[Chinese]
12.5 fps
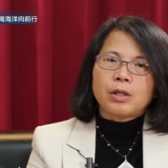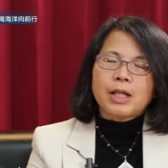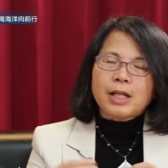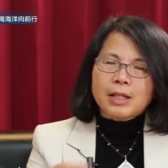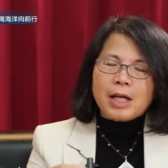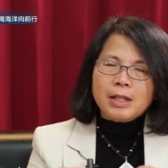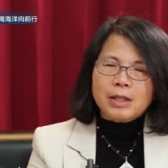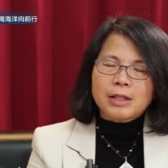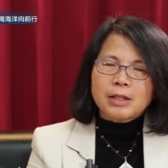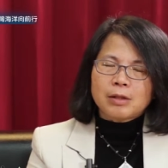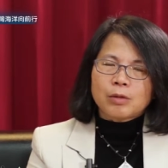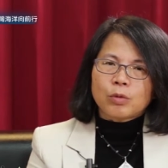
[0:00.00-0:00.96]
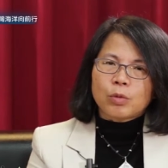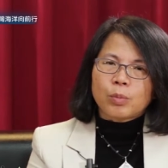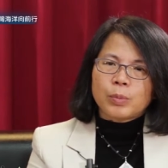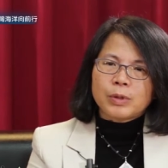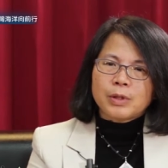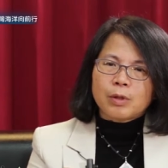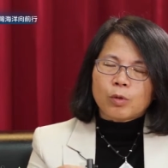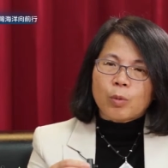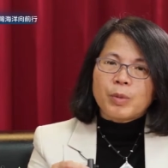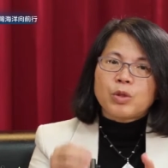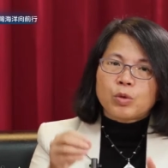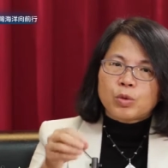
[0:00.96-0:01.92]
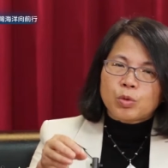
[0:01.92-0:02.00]
那当然，我们我
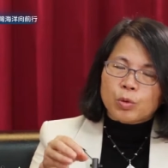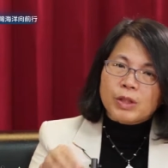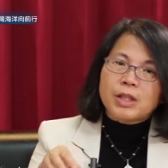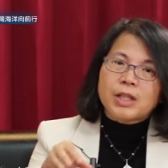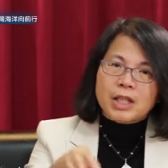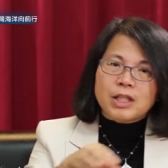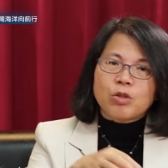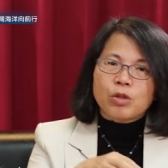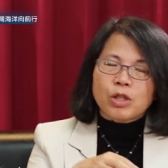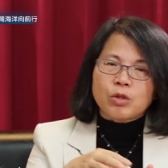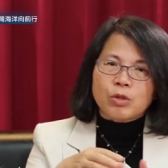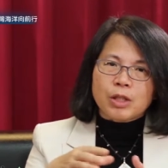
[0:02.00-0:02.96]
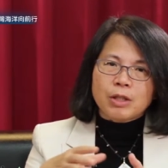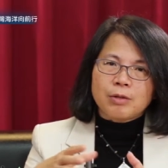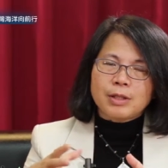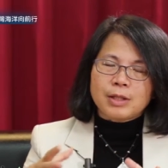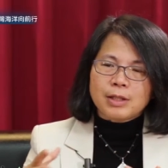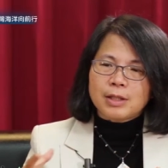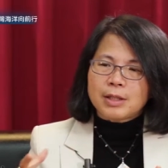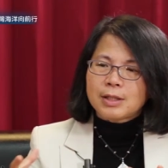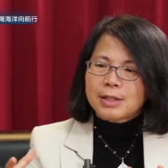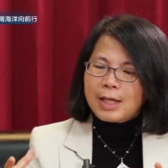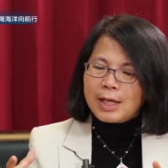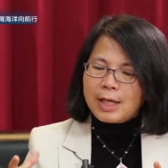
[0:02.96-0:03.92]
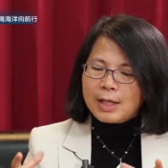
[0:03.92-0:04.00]
们所谓的冷却水，因为真正
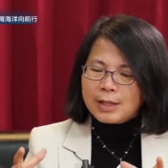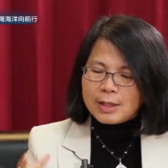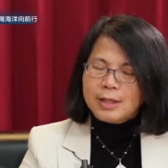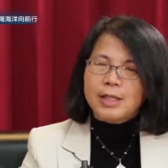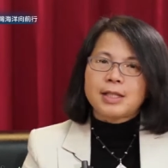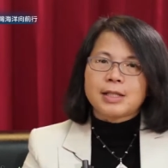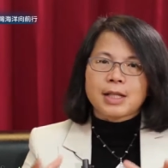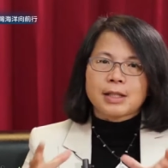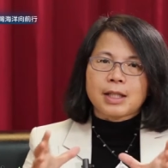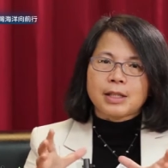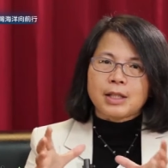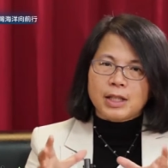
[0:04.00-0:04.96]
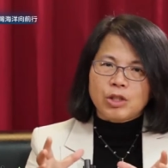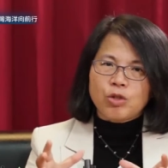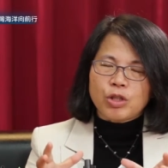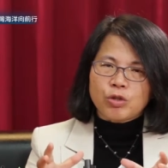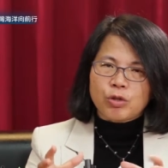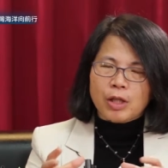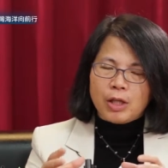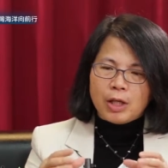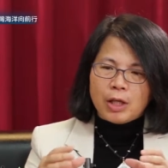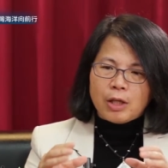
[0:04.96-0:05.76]
在核能电厂，它的冷却水